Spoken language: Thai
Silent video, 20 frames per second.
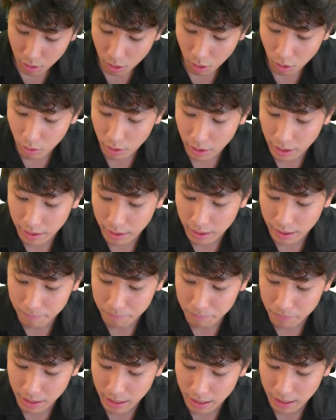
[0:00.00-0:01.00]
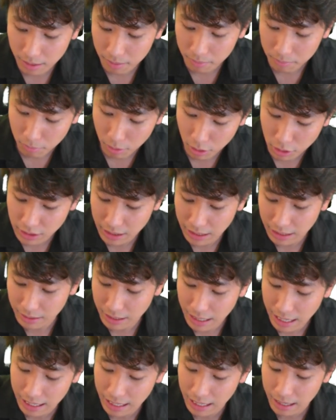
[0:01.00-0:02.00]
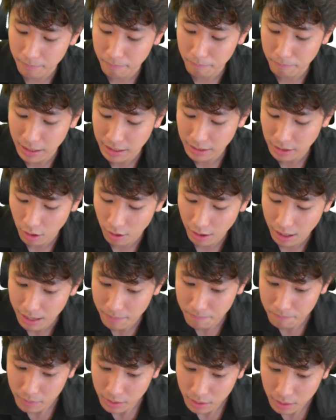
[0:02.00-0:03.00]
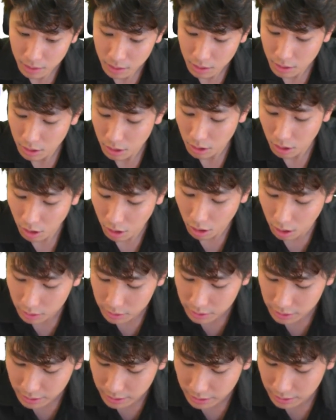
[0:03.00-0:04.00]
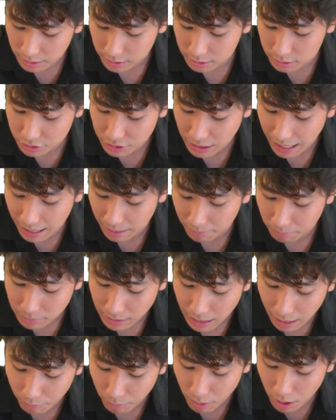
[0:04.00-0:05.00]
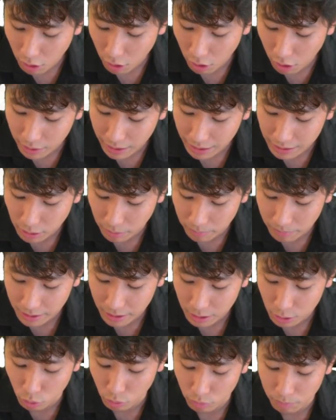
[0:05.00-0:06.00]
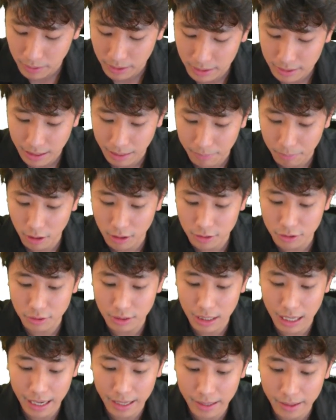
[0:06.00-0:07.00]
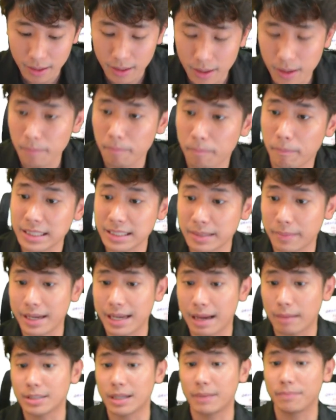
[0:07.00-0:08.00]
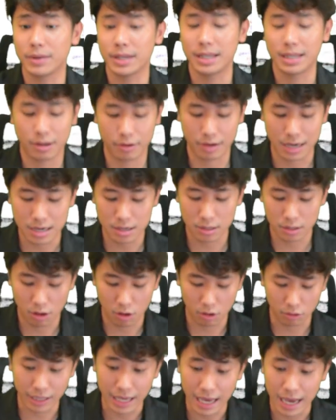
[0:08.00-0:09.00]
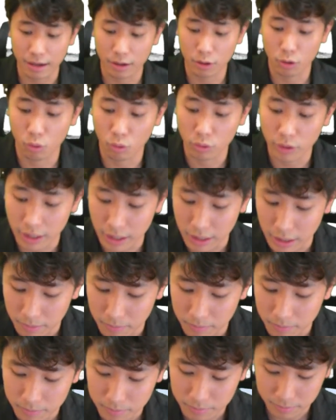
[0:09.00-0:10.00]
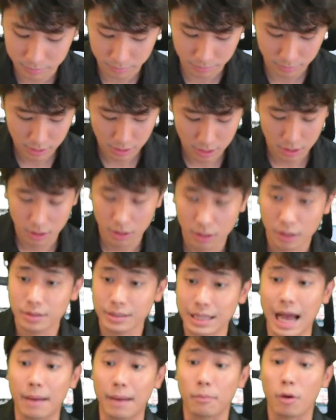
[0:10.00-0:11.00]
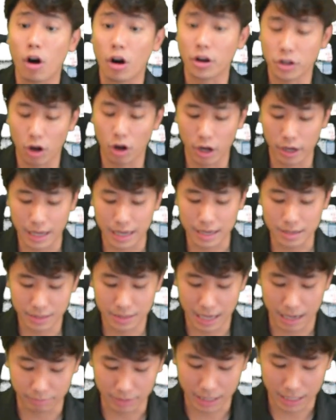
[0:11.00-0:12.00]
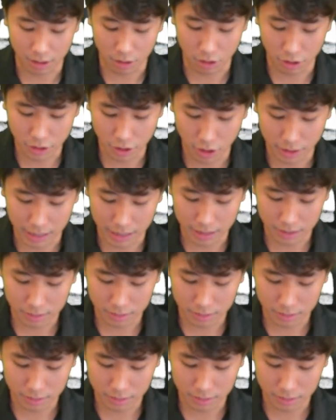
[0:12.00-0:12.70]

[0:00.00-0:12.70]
ครับ โอเคครับอ่ะเพราะฉะนั้นได้ละไปต่อครับข้อที่สามถามว่าข้อใดต่อไปนี้ถูกผิด ครับข้อสุดท้ายมันจะพยายามจับผิดเรานะ ลองแกะดูดีๆ ถามข้อย่อยนะ ถามแต่ละข้